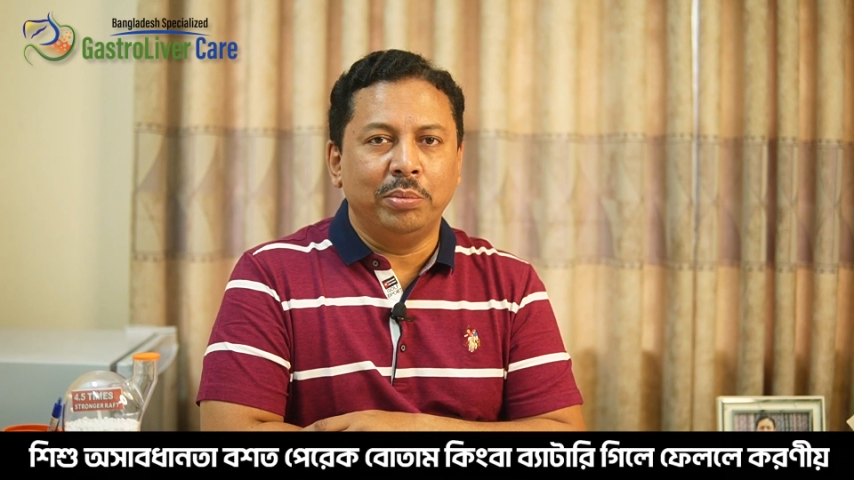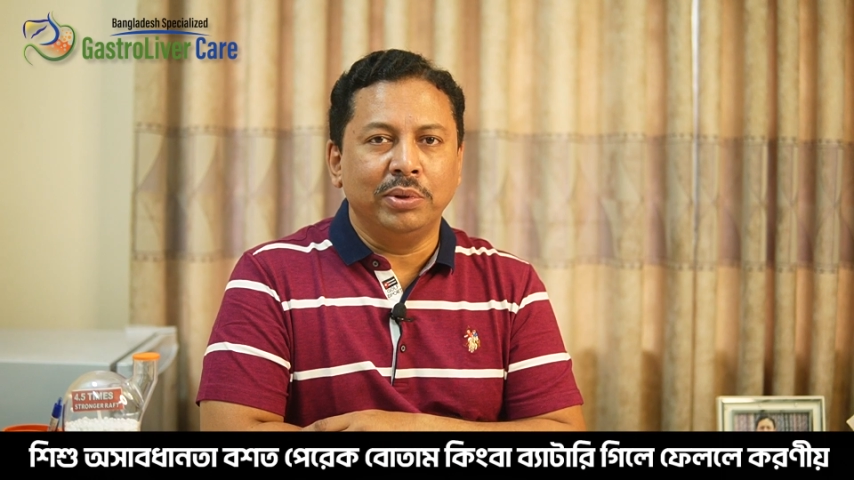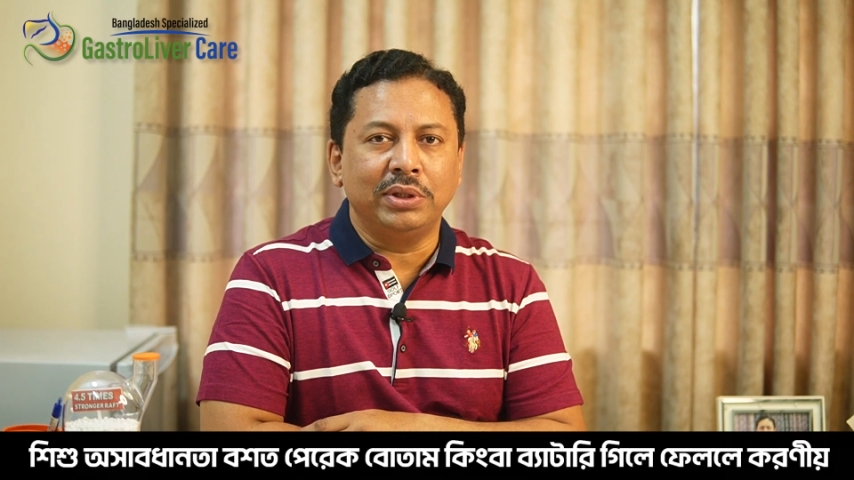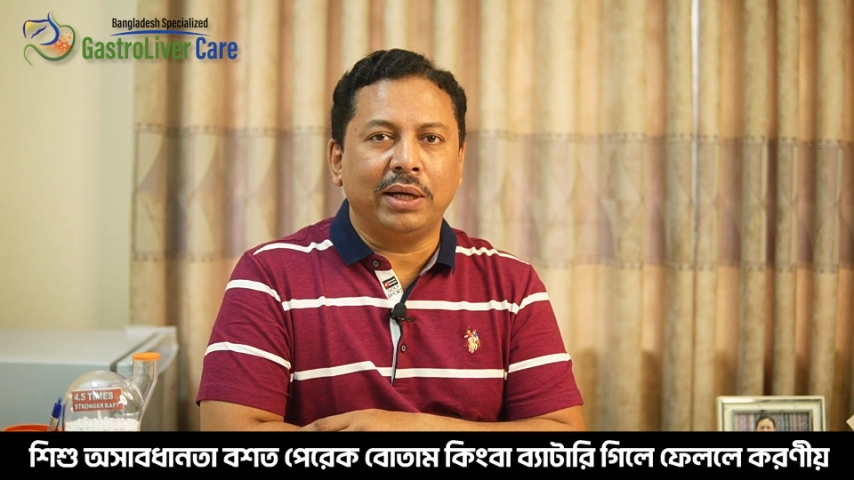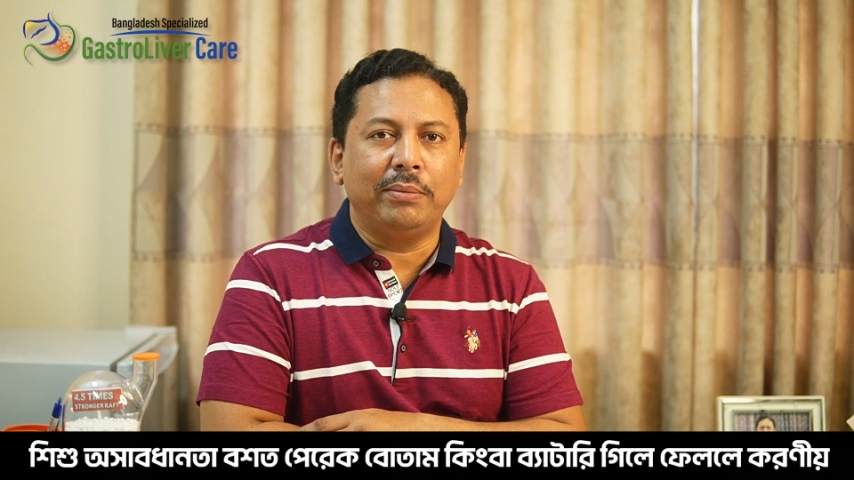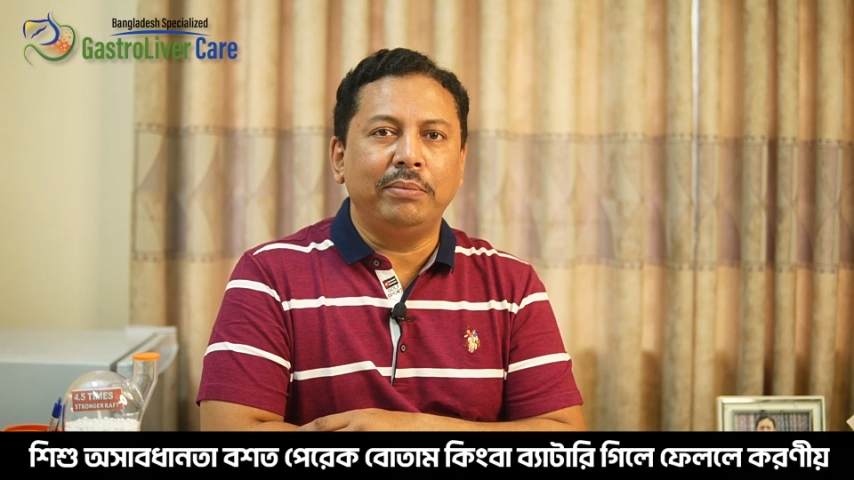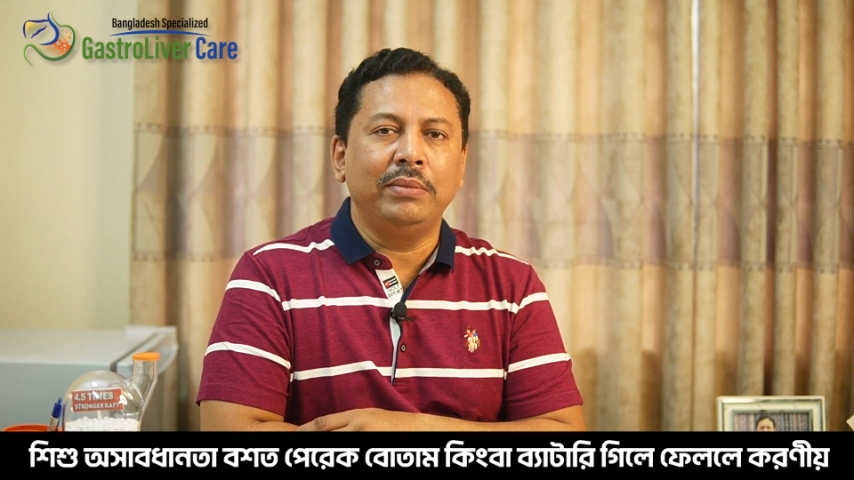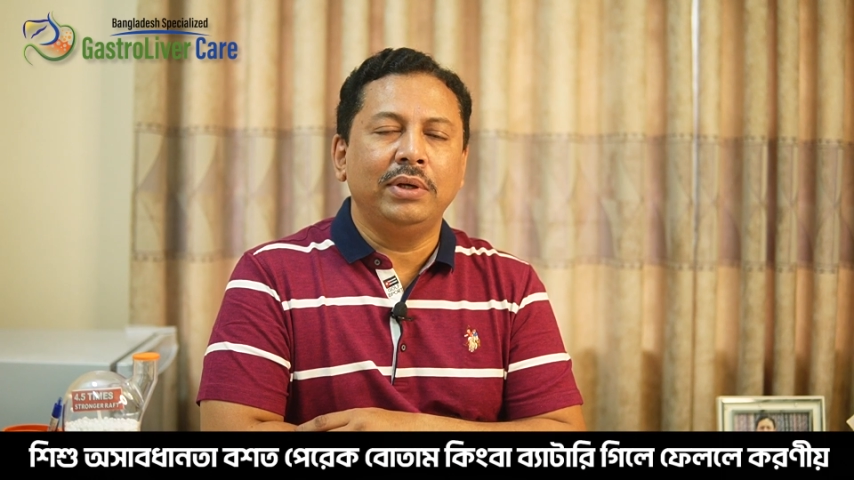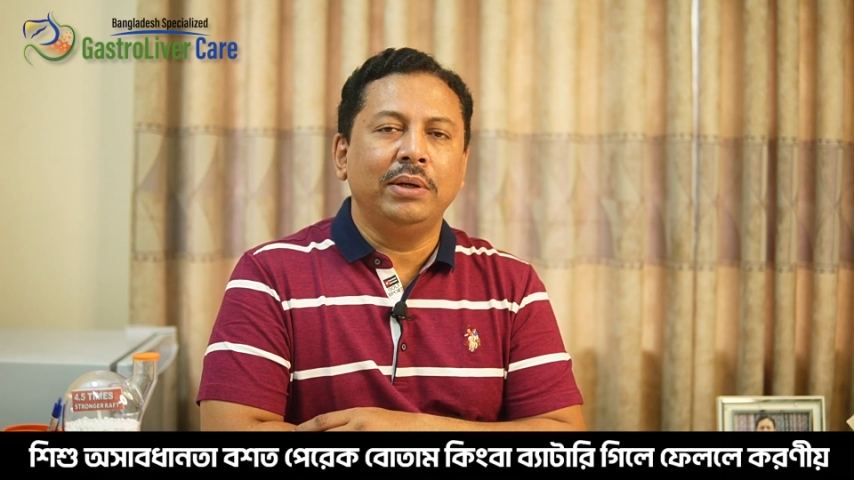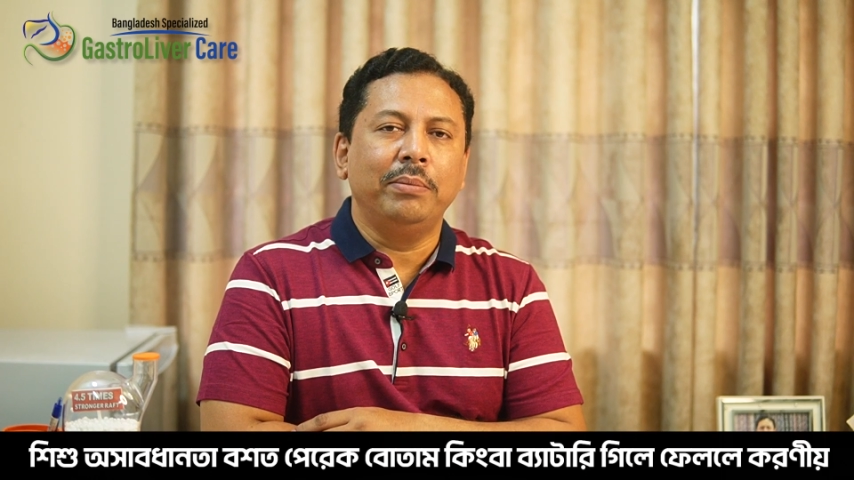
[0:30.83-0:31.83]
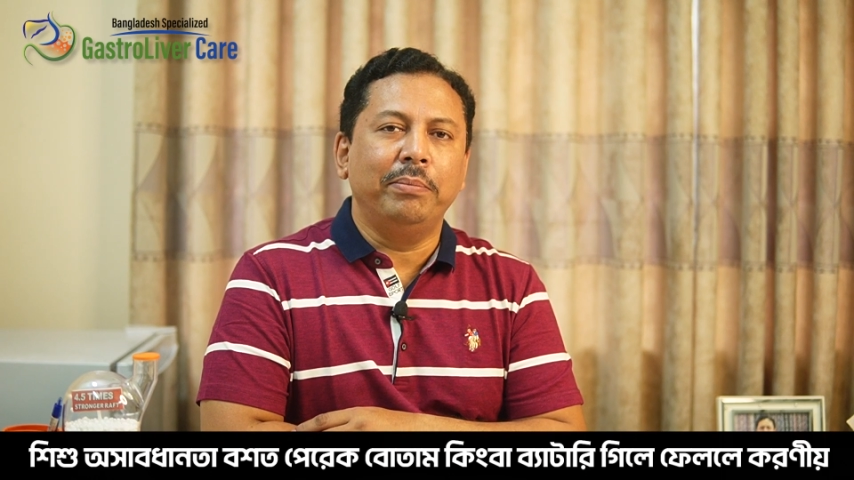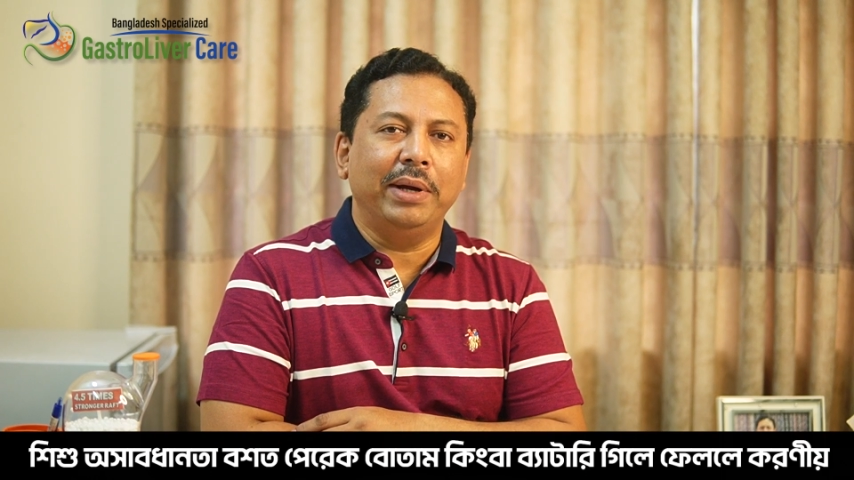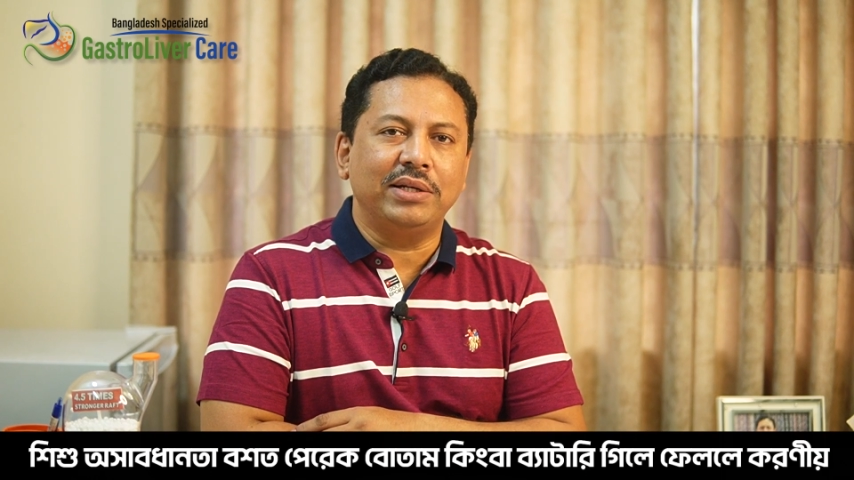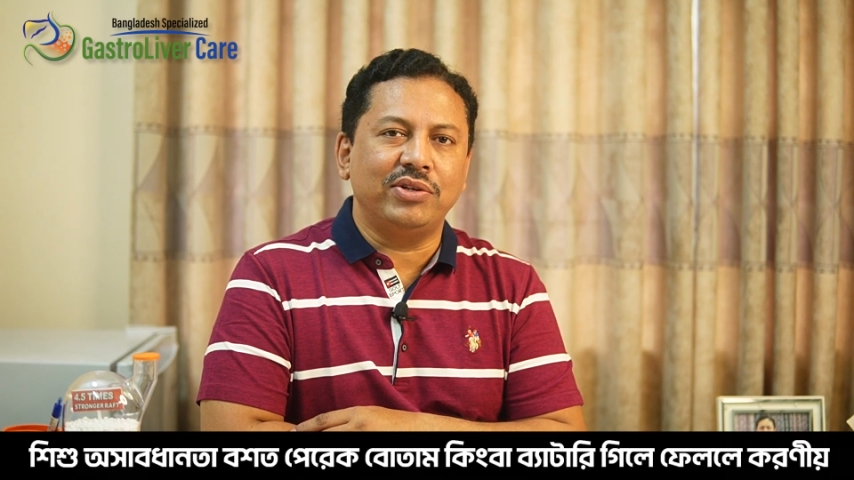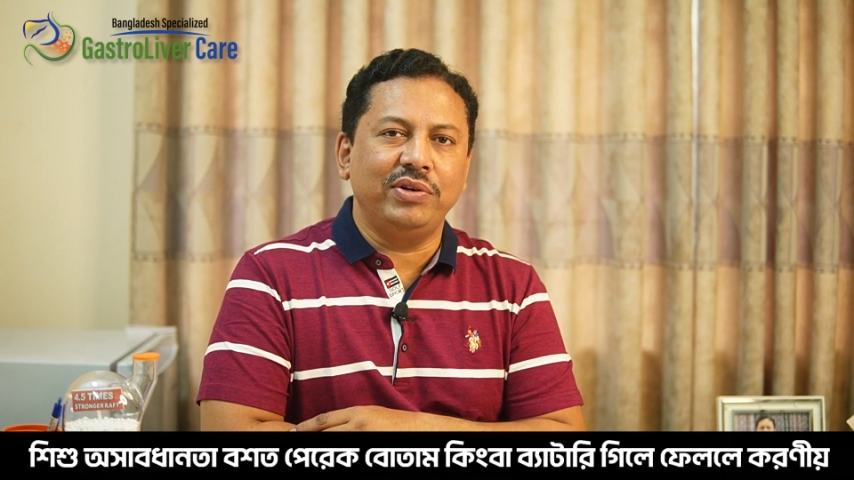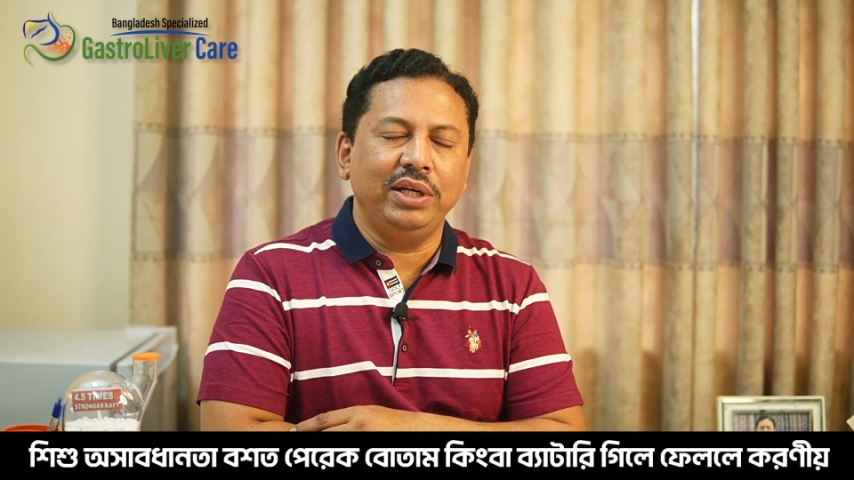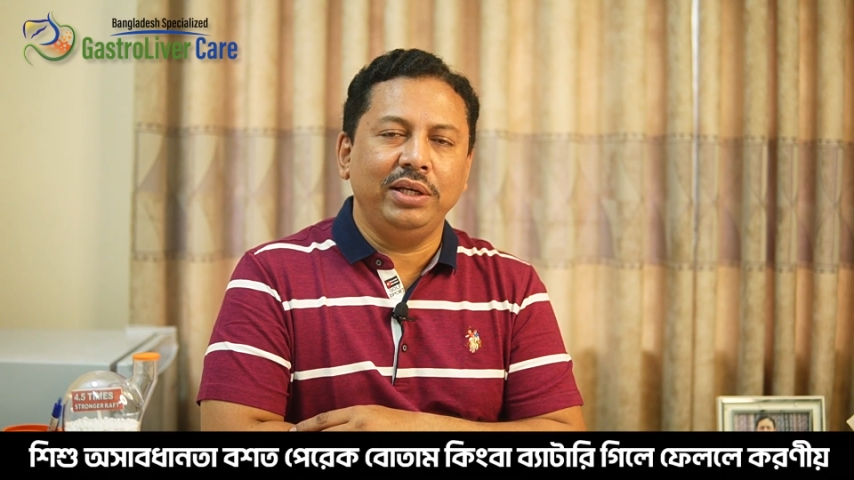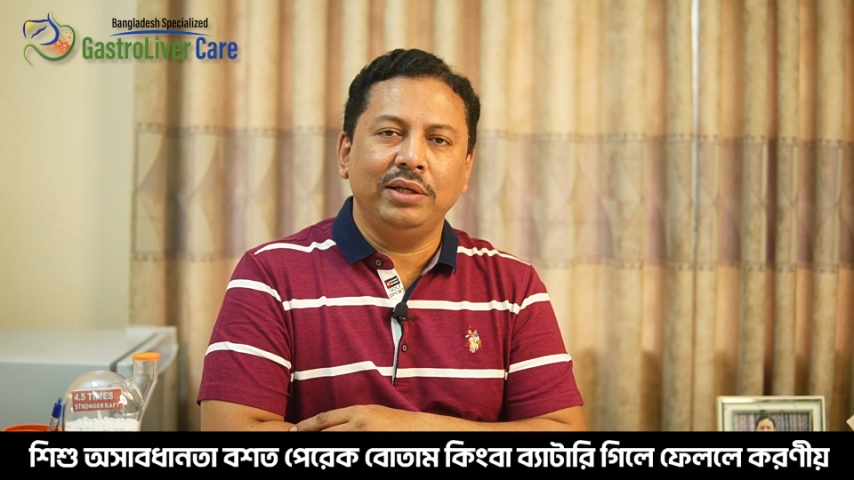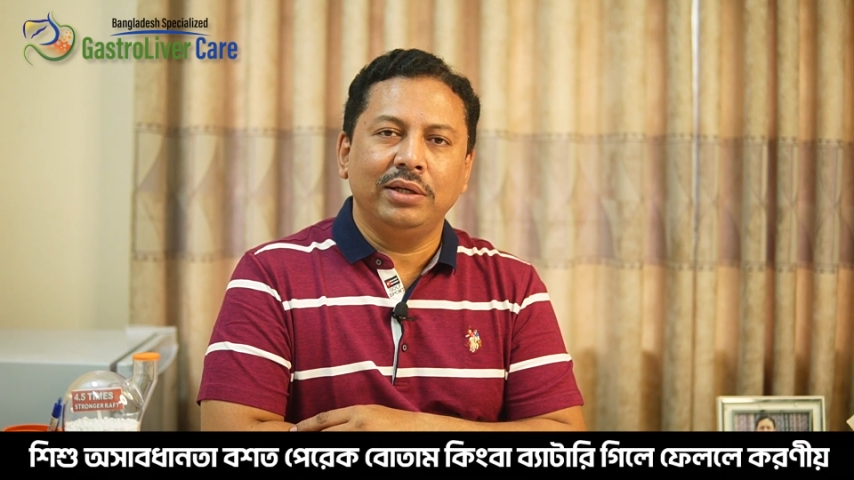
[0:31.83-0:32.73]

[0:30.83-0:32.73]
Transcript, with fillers: বোতাম ব্যাটারি